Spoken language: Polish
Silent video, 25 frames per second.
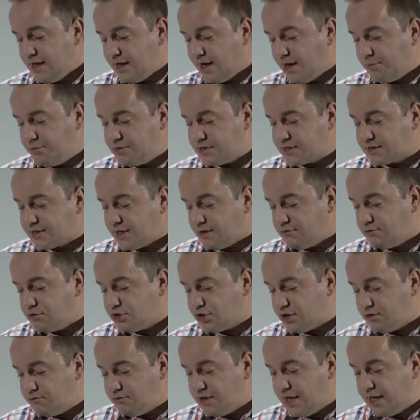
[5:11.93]
aby stało
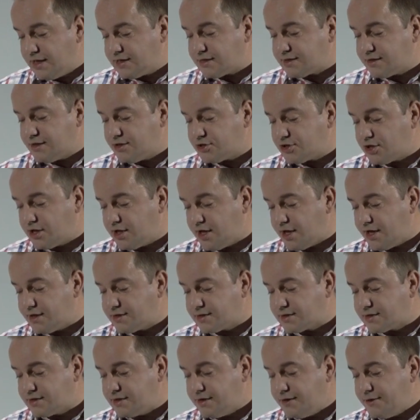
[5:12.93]
się jasne, że
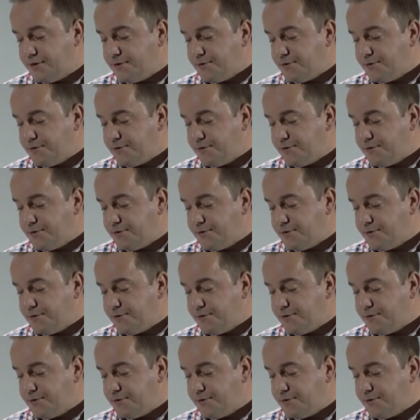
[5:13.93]
jest,